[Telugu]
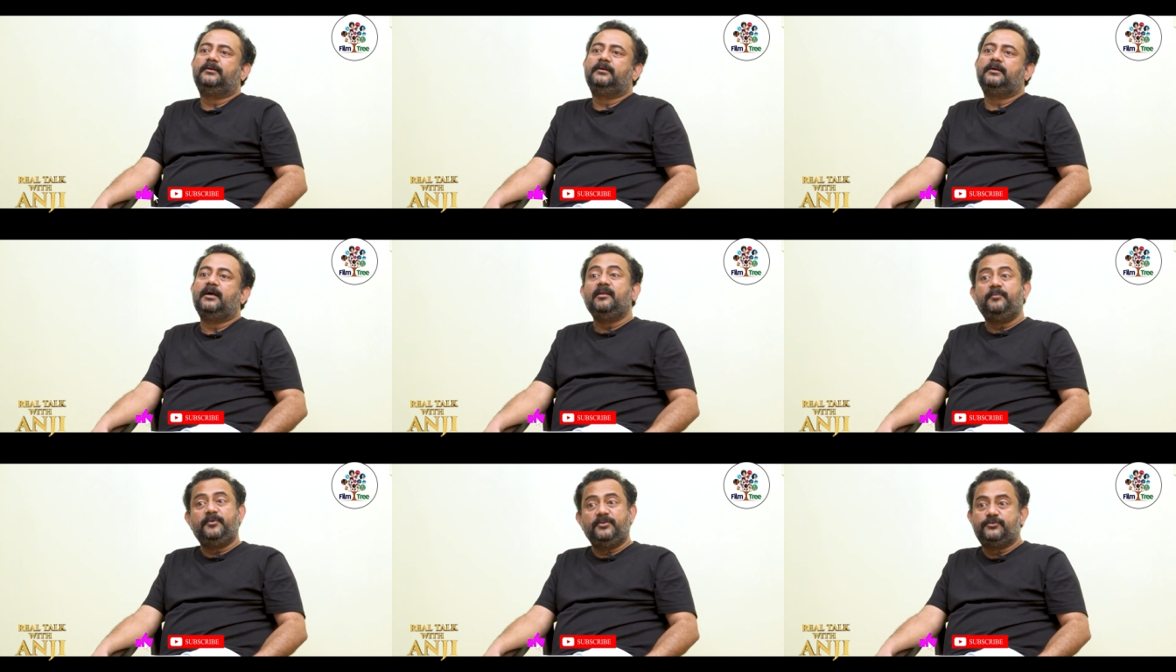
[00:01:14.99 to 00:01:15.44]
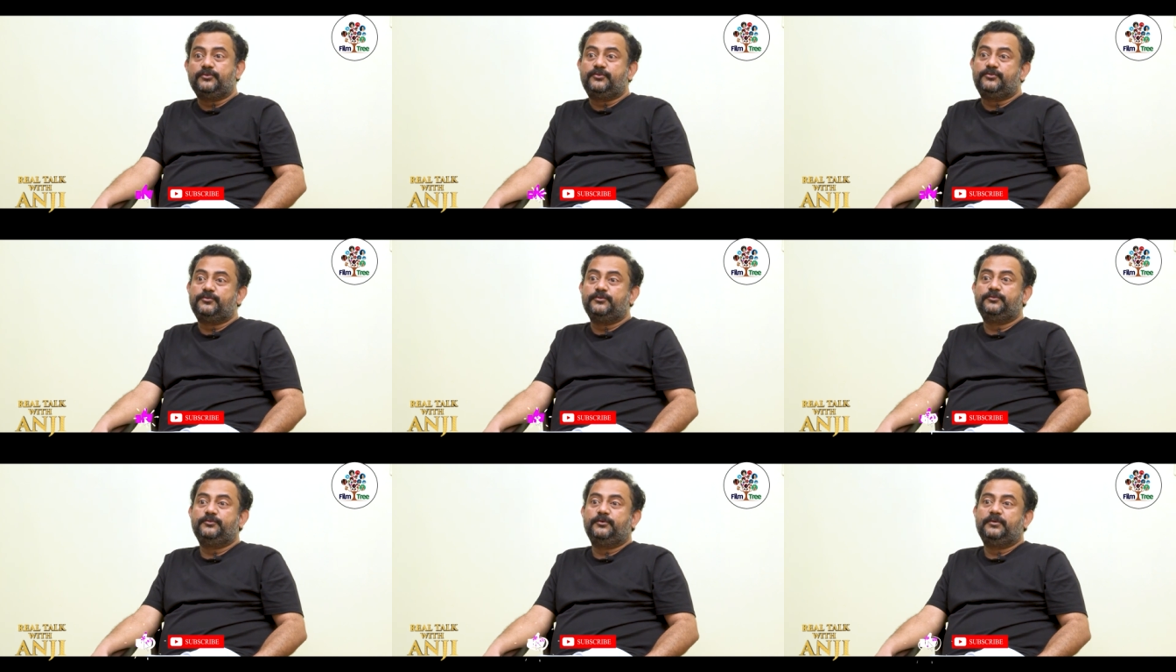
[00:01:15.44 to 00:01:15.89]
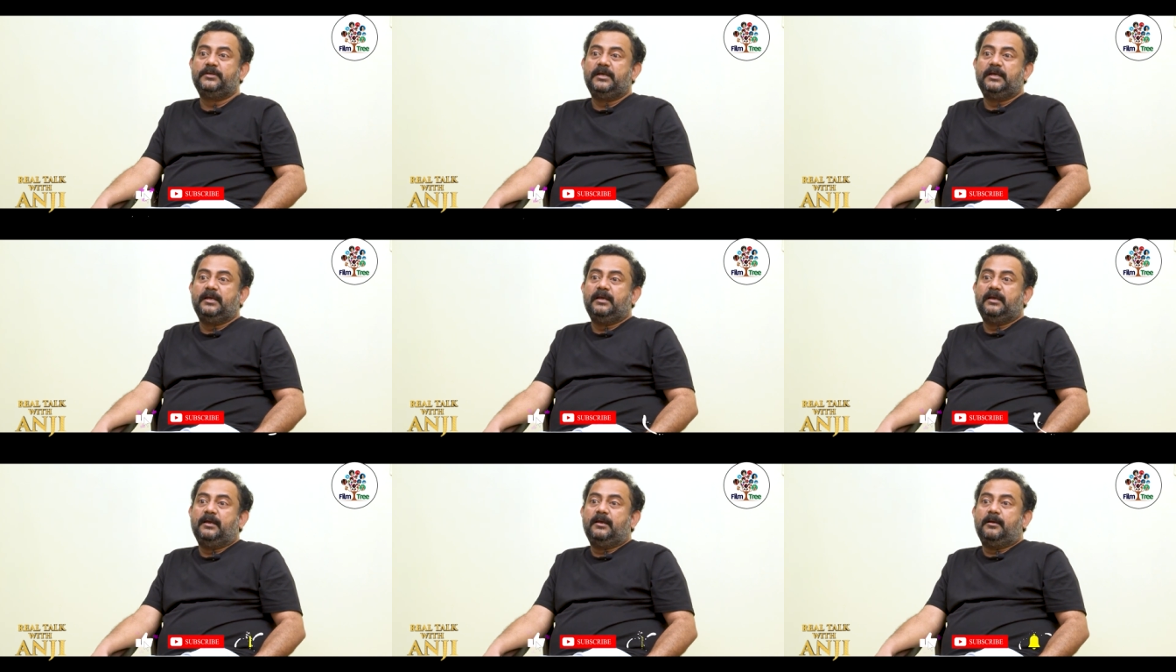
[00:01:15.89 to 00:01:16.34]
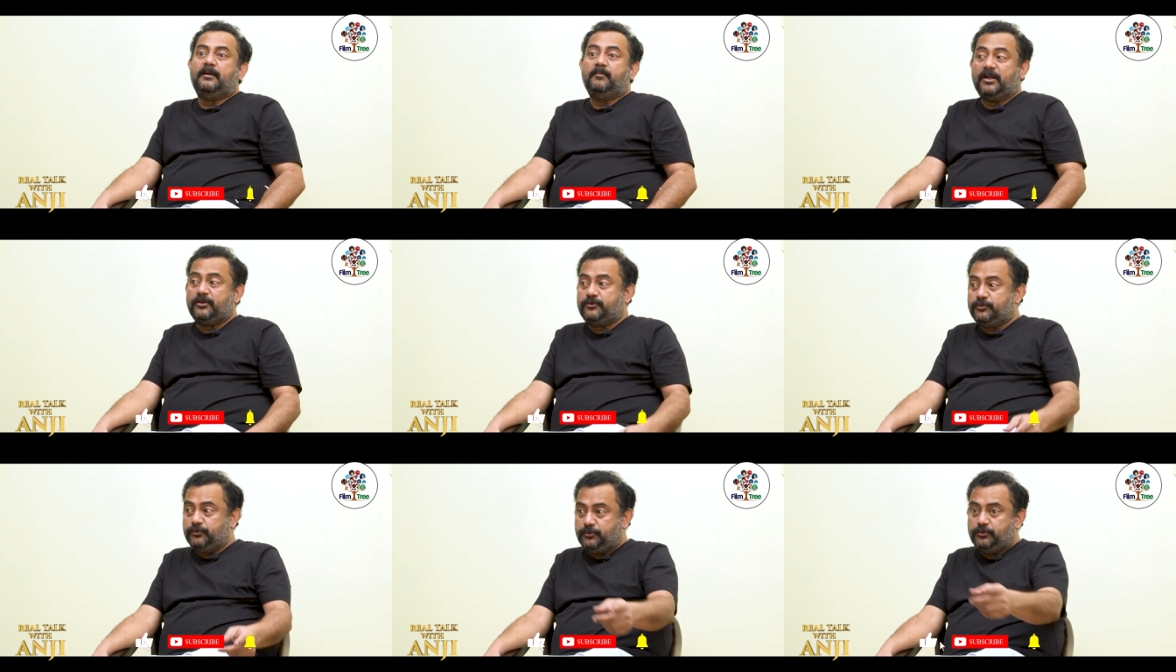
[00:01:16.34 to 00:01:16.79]
కనిపించవచ్చు
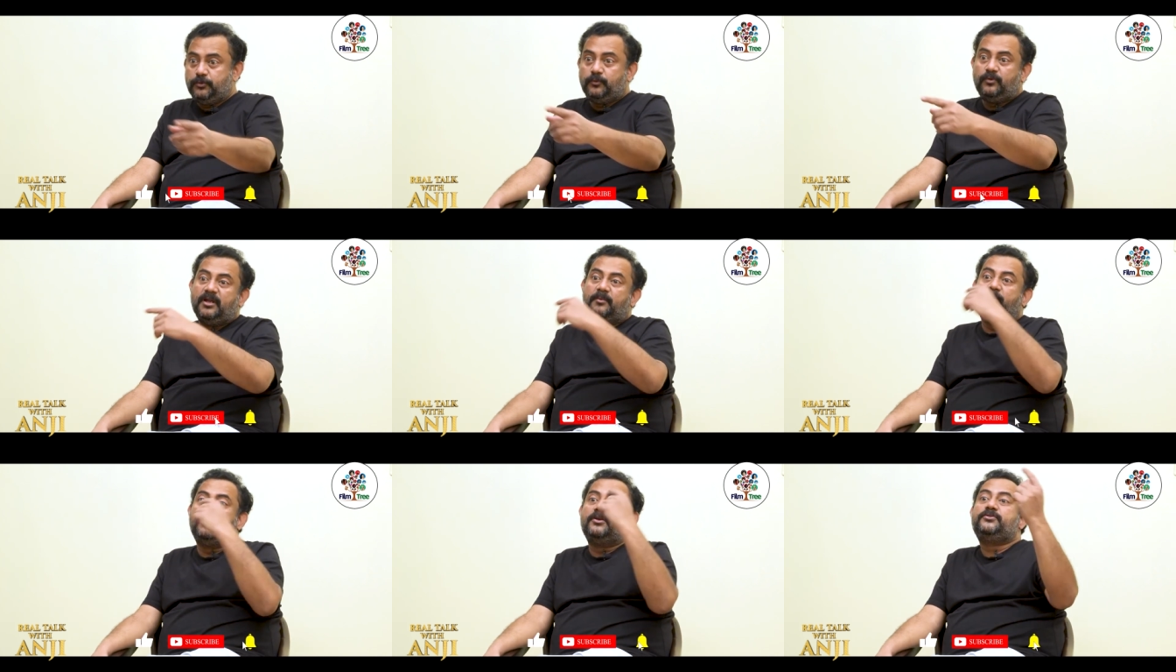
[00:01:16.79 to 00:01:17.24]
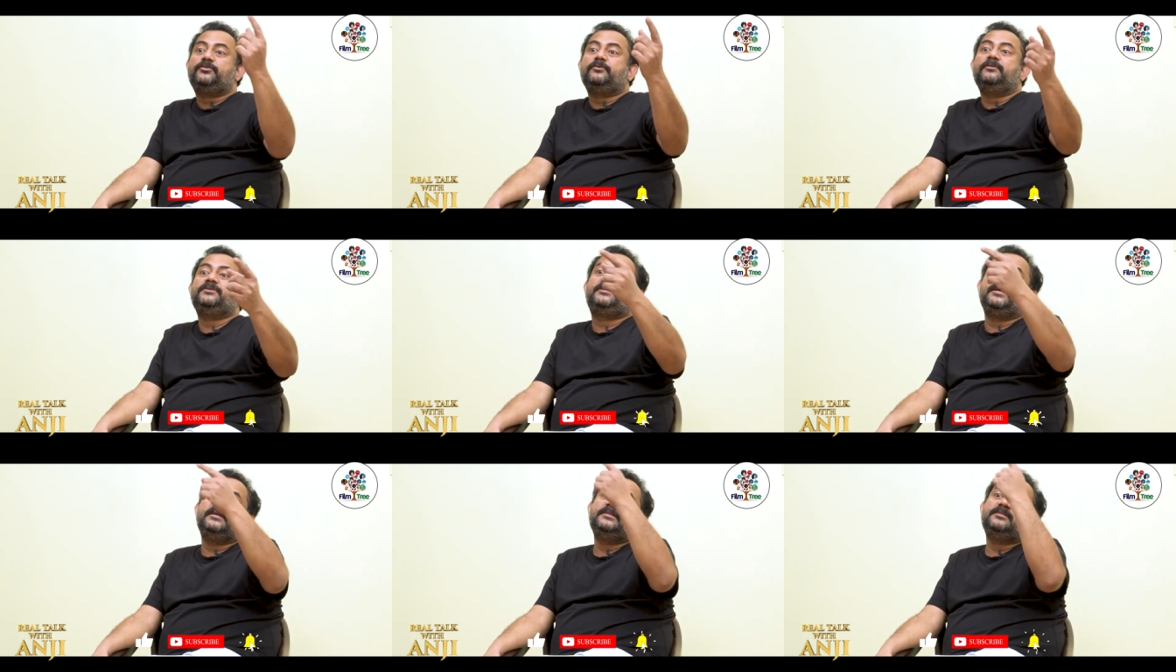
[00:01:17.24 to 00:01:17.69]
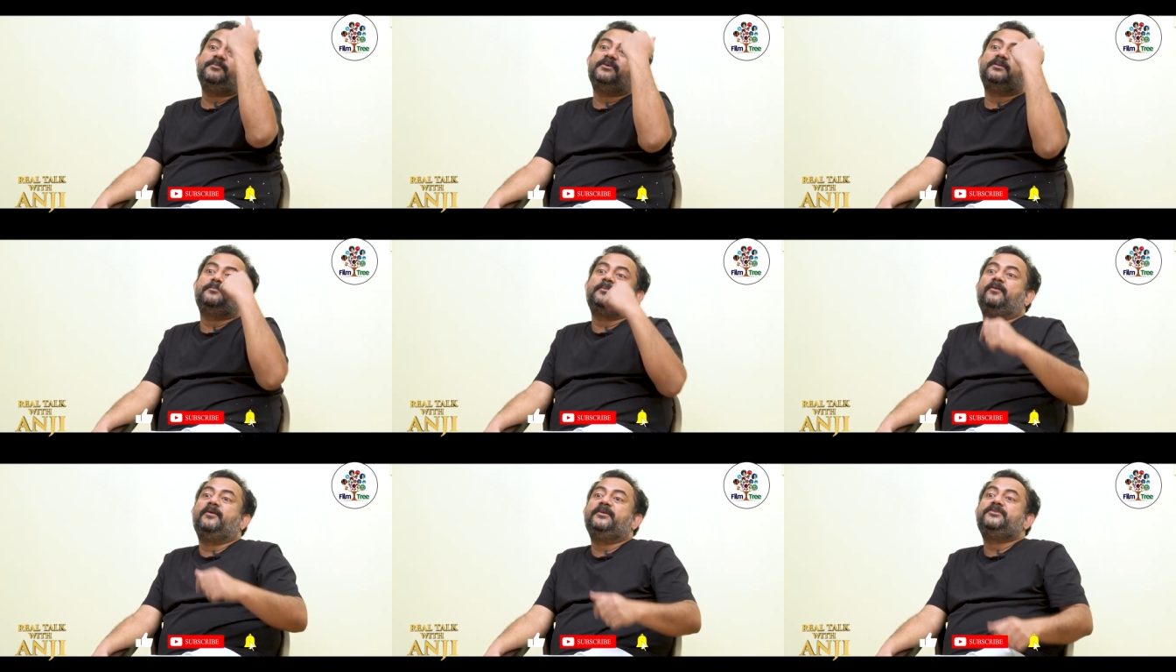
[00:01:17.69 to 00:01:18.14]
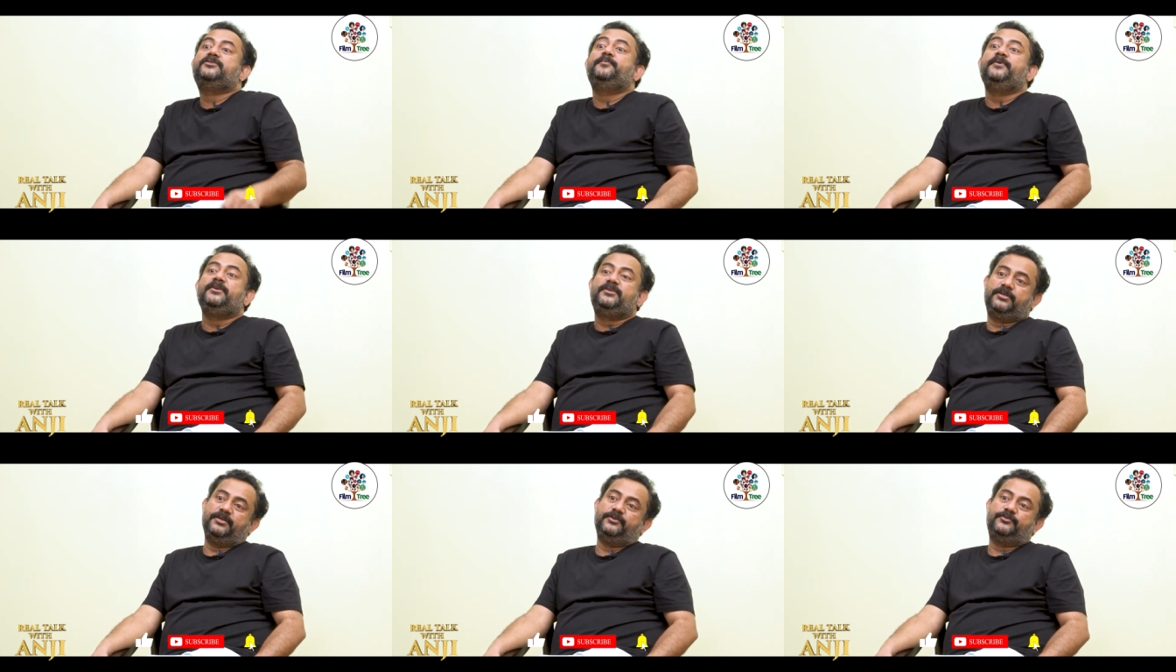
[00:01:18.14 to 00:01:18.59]
మన చుట్టూ ఉండే మనుషుల్ని స్టేజ్ మీద మనం
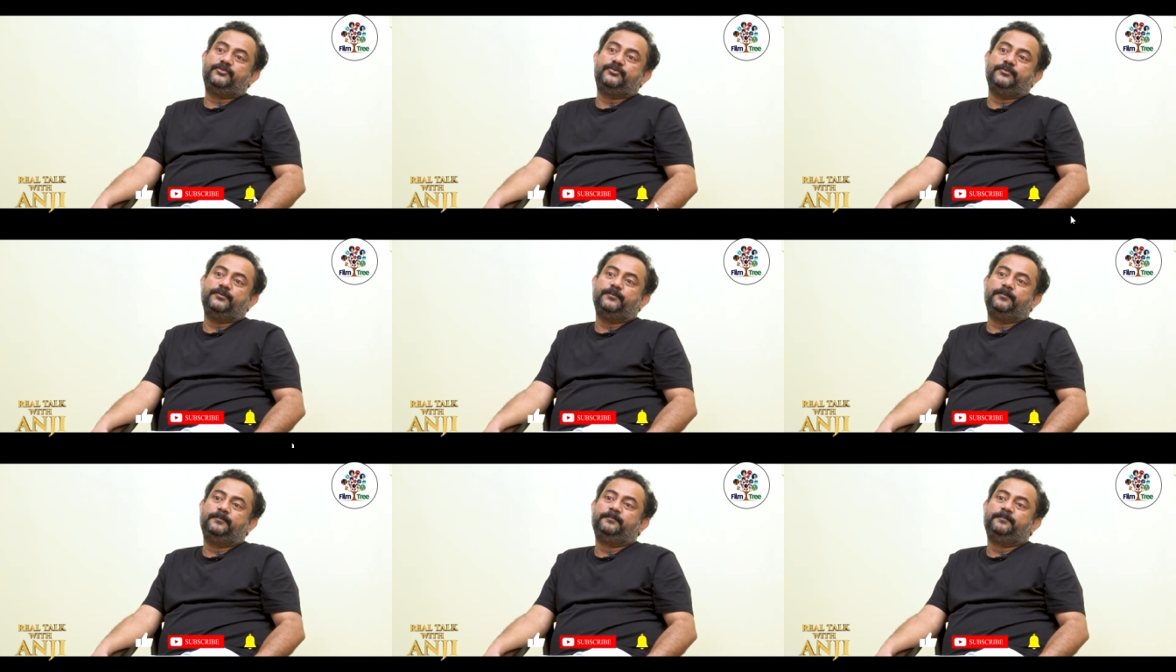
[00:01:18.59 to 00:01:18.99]
ఎగ్జిబిట్ చేయొచ్చు